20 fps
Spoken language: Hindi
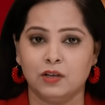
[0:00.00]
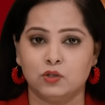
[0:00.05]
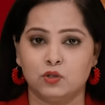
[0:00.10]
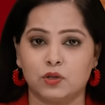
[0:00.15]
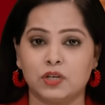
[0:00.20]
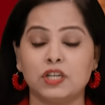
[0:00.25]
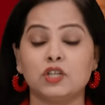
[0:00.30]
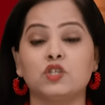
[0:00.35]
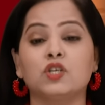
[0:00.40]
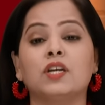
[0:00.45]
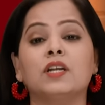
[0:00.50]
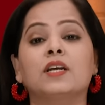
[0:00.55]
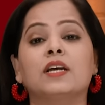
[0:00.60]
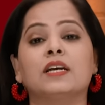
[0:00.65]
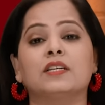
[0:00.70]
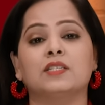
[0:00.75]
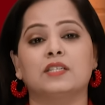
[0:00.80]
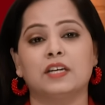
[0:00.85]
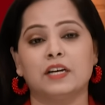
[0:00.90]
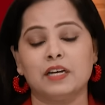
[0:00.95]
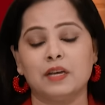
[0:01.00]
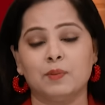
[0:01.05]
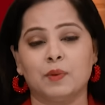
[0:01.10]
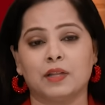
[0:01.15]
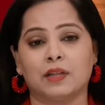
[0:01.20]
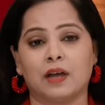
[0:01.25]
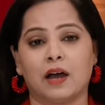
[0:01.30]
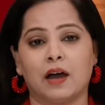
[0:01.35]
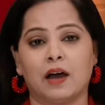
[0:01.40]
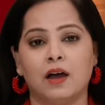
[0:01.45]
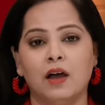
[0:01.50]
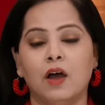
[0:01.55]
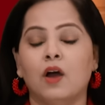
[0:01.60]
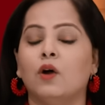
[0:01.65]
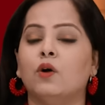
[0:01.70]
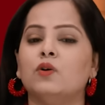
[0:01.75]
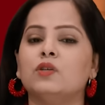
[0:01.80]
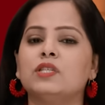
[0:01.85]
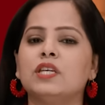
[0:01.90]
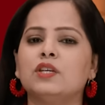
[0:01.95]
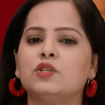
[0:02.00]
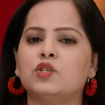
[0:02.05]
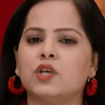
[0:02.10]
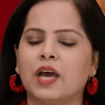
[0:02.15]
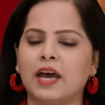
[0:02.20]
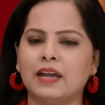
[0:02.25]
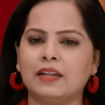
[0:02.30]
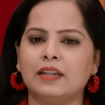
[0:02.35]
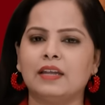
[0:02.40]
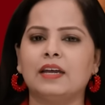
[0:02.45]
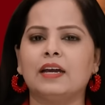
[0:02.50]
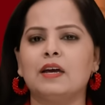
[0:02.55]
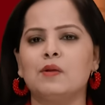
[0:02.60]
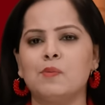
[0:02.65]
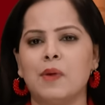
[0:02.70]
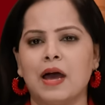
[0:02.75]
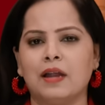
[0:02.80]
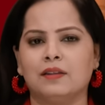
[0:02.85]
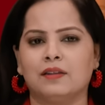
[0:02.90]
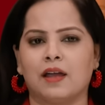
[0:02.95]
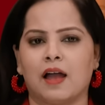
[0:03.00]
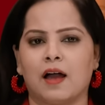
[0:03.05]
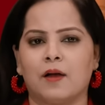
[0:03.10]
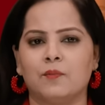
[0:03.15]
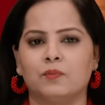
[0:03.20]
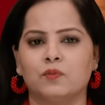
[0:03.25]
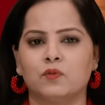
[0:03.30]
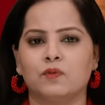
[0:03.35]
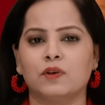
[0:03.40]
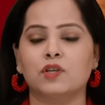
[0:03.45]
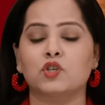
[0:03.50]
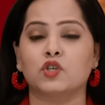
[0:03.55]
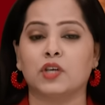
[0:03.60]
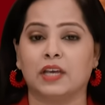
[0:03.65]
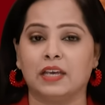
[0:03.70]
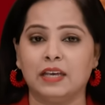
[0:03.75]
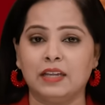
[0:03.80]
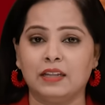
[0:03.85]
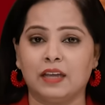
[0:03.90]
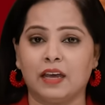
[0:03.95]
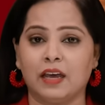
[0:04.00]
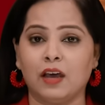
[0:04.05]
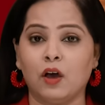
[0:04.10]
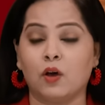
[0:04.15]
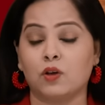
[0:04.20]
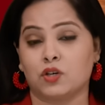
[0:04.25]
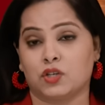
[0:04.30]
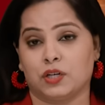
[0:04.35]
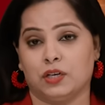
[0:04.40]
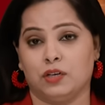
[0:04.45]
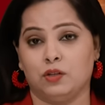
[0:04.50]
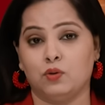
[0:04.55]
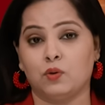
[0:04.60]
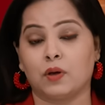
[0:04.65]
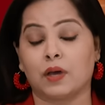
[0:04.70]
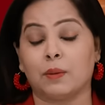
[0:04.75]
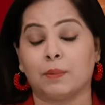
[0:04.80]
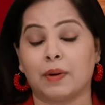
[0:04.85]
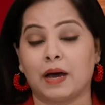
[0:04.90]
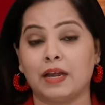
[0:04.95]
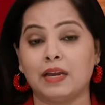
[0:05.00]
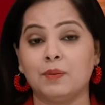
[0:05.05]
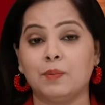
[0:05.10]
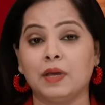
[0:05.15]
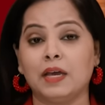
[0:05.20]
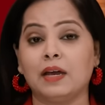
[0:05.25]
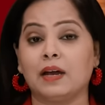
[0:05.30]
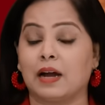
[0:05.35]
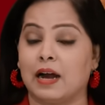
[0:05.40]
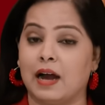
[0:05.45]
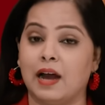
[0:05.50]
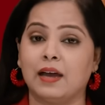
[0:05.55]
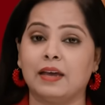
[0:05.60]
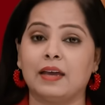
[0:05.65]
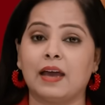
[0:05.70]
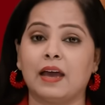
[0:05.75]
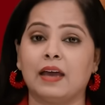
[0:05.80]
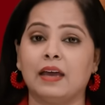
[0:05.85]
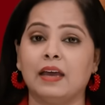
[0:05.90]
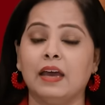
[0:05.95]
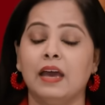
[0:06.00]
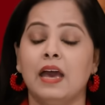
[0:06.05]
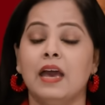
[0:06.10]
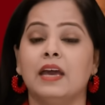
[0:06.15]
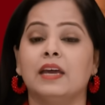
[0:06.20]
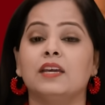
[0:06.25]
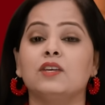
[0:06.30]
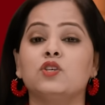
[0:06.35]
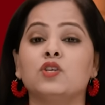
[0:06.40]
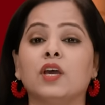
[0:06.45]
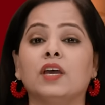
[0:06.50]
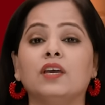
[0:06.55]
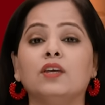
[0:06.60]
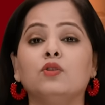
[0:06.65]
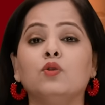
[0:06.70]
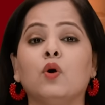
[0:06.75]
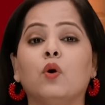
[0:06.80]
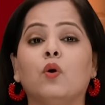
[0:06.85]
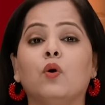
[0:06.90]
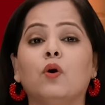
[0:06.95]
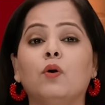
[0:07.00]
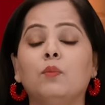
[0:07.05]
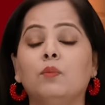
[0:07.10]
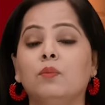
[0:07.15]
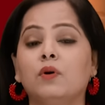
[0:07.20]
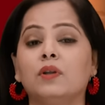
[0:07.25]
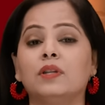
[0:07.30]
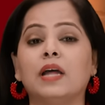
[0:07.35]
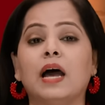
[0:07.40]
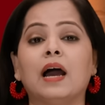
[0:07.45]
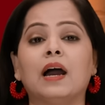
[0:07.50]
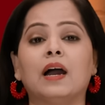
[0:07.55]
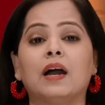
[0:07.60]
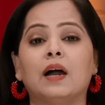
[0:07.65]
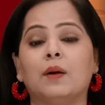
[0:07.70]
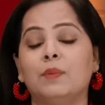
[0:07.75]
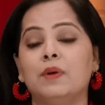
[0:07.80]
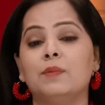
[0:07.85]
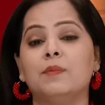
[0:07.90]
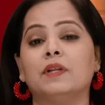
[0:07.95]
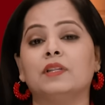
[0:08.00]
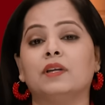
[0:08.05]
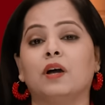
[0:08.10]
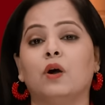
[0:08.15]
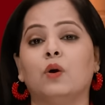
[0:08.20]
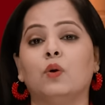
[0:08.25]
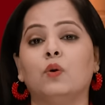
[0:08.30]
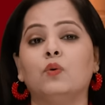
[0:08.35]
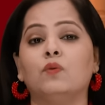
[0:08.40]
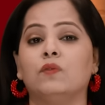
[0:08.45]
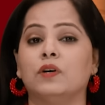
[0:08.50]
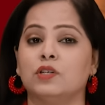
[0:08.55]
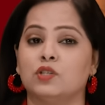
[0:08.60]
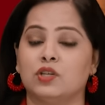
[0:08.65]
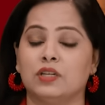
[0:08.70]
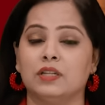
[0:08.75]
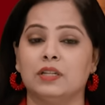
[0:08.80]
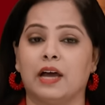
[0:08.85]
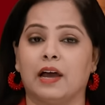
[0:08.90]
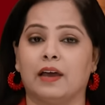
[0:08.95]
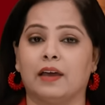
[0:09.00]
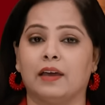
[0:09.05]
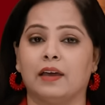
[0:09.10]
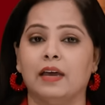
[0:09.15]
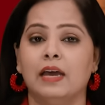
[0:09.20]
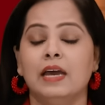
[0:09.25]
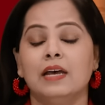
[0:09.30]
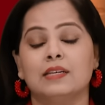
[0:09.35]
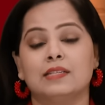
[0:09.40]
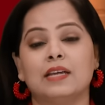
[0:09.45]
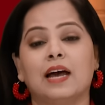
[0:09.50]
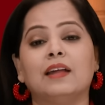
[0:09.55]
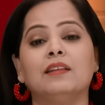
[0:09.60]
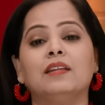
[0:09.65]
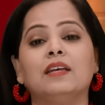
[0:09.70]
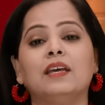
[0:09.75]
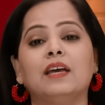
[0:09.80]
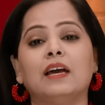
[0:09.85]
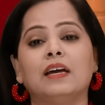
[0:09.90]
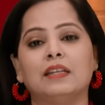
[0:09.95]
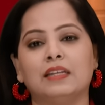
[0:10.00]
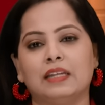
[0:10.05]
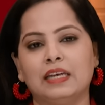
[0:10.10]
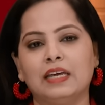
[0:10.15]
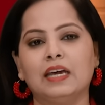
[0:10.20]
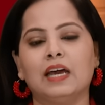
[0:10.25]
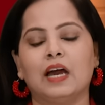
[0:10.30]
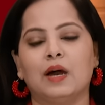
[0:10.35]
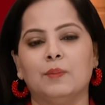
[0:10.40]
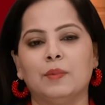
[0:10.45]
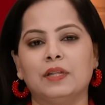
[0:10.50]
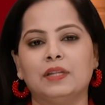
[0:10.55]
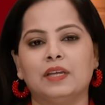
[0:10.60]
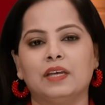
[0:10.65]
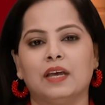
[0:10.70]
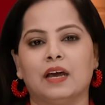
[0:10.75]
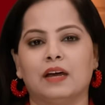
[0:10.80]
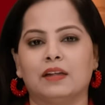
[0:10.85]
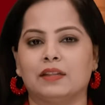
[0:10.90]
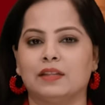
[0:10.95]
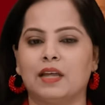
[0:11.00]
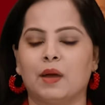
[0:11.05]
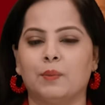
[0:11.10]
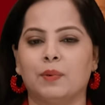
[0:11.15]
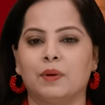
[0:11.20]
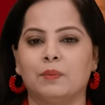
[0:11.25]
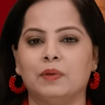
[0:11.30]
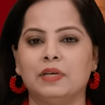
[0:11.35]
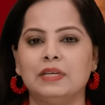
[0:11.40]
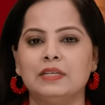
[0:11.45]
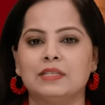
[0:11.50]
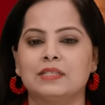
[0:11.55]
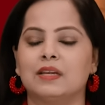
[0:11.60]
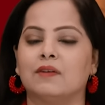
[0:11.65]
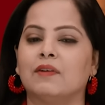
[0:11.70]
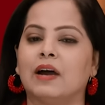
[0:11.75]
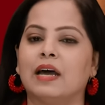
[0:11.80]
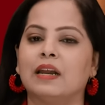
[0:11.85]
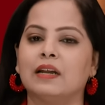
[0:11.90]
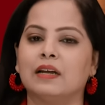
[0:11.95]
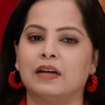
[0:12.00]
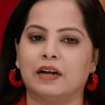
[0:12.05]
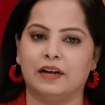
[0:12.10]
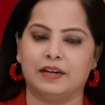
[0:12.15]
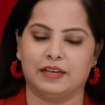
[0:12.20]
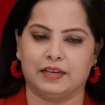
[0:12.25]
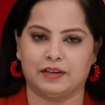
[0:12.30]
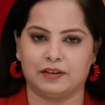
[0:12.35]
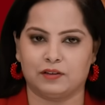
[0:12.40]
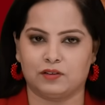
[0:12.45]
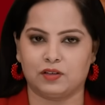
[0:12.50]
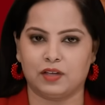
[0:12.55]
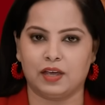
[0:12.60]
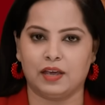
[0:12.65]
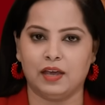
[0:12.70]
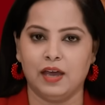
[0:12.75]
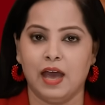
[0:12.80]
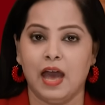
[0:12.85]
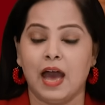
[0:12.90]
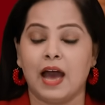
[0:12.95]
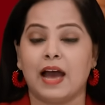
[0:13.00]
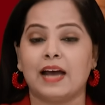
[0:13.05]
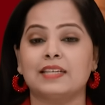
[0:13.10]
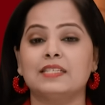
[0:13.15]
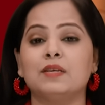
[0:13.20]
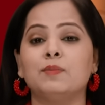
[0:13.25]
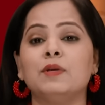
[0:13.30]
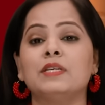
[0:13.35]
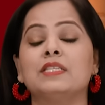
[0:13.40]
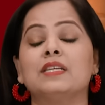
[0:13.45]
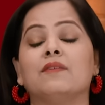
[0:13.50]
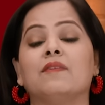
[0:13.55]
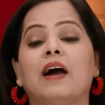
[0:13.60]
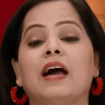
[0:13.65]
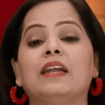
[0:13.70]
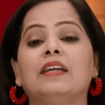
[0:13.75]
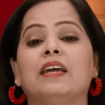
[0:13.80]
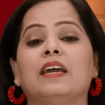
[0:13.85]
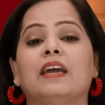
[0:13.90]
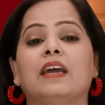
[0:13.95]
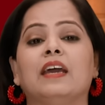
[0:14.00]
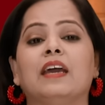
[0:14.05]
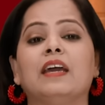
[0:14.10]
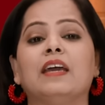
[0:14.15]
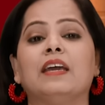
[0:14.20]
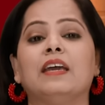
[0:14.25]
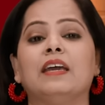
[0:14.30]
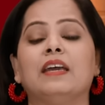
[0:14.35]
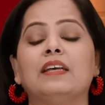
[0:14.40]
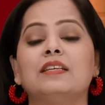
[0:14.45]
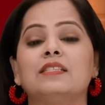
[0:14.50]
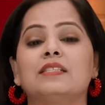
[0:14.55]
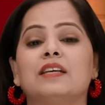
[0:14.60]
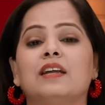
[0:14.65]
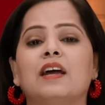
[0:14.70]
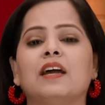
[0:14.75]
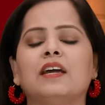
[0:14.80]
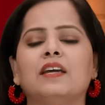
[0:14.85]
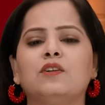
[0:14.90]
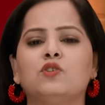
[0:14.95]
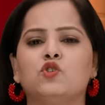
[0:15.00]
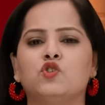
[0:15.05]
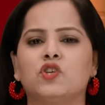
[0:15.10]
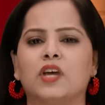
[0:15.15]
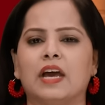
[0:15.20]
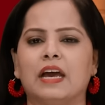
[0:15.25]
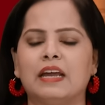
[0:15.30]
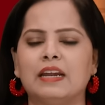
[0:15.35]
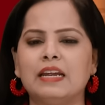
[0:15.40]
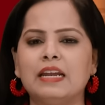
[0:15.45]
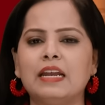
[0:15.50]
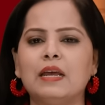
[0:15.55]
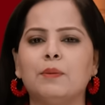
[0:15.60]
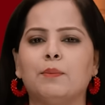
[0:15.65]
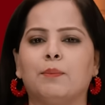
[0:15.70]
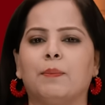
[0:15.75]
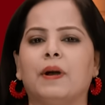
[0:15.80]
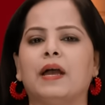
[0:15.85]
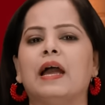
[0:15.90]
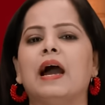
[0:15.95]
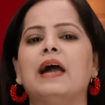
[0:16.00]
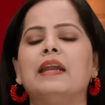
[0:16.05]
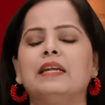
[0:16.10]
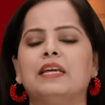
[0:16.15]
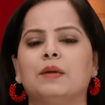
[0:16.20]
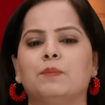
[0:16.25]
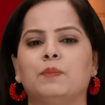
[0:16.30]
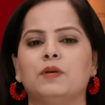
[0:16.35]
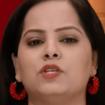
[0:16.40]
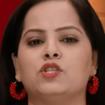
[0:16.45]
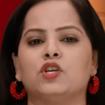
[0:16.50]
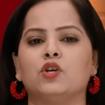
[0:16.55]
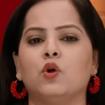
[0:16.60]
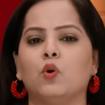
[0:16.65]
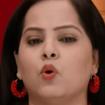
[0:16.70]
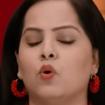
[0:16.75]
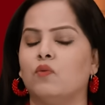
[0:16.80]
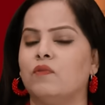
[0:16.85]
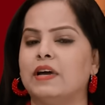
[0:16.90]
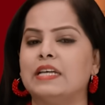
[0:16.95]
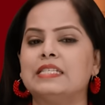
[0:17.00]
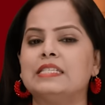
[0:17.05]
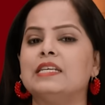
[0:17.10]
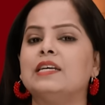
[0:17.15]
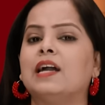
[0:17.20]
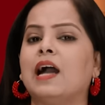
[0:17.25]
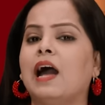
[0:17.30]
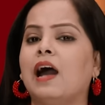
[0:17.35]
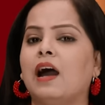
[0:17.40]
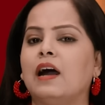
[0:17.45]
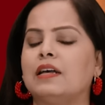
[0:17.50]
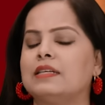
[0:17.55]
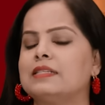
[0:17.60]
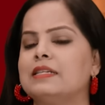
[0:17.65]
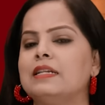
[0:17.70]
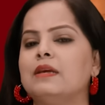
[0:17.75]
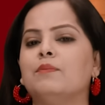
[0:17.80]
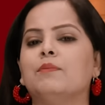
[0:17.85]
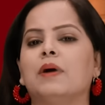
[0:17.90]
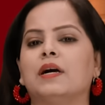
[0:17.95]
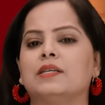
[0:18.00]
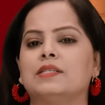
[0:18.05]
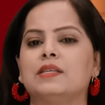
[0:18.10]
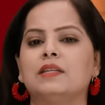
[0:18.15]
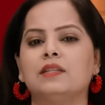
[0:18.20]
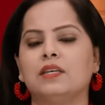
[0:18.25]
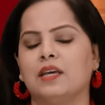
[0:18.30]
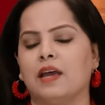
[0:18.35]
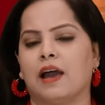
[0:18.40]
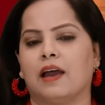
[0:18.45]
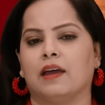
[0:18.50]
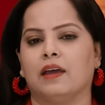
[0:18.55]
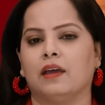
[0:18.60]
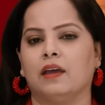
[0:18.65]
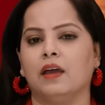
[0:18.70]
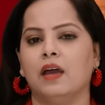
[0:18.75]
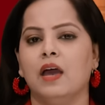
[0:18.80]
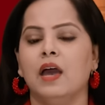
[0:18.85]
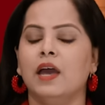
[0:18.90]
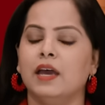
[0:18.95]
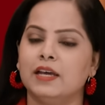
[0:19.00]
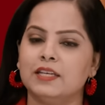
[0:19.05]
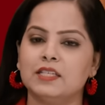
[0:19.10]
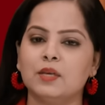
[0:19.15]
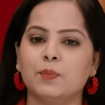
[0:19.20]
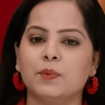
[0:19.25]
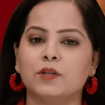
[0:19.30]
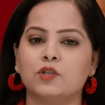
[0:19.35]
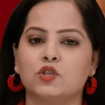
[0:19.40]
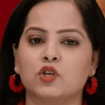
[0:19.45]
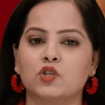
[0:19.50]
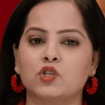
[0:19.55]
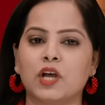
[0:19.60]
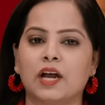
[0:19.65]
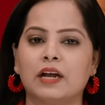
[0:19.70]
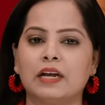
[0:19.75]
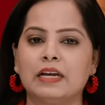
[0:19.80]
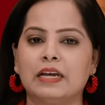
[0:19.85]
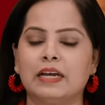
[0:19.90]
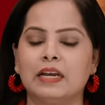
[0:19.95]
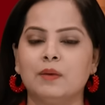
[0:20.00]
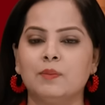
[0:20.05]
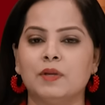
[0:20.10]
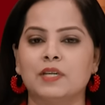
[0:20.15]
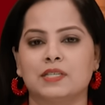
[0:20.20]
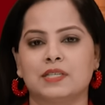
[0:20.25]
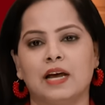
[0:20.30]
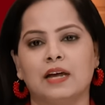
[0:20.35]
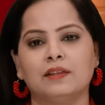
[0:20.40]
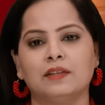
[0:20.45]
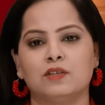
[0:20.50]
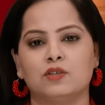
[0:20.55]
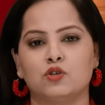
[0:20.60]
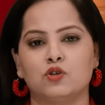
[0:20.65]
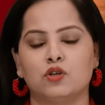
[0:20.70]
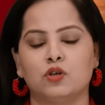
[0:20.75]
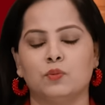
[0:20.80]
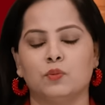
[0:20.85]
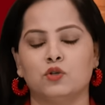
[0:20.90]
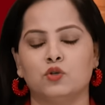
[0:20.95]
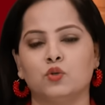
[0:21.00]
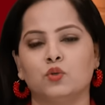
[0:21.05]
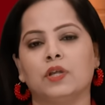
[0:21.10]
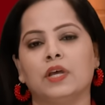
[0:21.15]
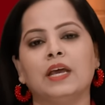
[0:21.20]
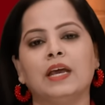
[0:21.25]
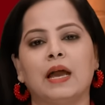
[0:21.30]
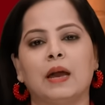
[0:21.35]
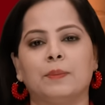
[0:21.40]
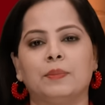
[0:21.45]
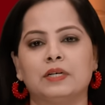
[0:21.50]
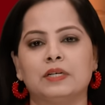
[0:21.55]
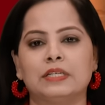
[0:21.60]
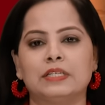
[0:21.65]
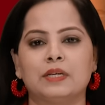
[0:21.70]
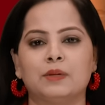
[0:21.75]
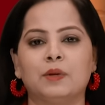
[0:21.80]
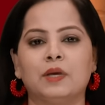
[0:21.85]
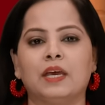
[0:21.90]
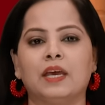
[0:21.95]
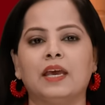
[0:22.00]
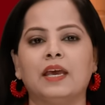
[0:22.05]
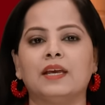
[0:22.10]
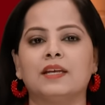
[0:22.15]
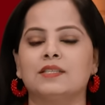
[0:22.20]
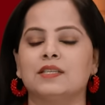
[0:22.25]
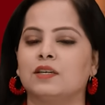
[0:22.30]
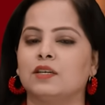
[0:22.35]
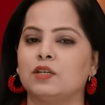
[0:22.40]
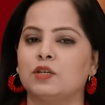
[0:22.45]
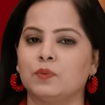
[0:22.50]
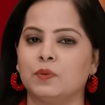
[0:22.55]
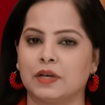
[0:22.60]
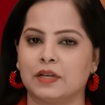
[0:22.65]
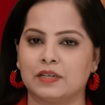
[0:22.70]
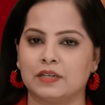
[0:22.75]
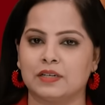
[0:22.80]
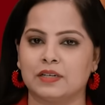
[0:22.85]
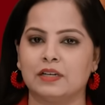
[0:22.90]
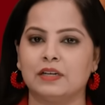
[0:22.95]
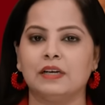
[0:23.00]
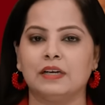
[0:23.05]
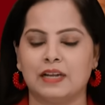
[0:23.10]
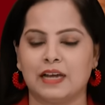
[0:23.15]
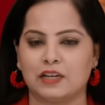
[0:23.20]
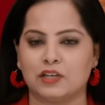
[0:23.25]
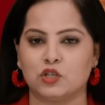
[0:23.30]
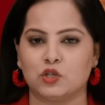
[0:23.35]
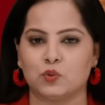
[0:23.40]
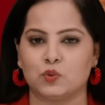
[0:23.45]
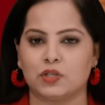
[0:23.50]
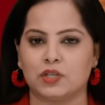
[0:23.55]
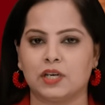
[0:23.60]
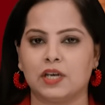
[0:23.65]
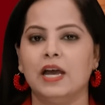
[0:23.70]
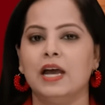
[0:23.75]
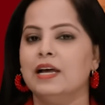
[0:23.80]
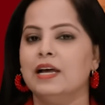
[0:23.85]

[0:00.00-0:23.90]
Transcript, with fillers: जुडिशियल कस्टडी में था उसे जहर देकर मार दिया वह शहीद है और शहीदों के बारे में कहा गया है कि शहीदों को मुर्दा कभी मत कहो वह जिंदा है साथ ही अतीक अहमद की हत्या पर भी सवाल खड़े कर दिए ऐसे में सवाल ये है कि इस तरह के जहरीले बयान के पीछे ओवैसी का असली मकसद क्या है इसी पर चर्चा करने के लिए मेरे साथ स्टूडियो मौजूद है कैपिटल टीवी के एग्जीक्यूटिव एडिटर राजीव जी जी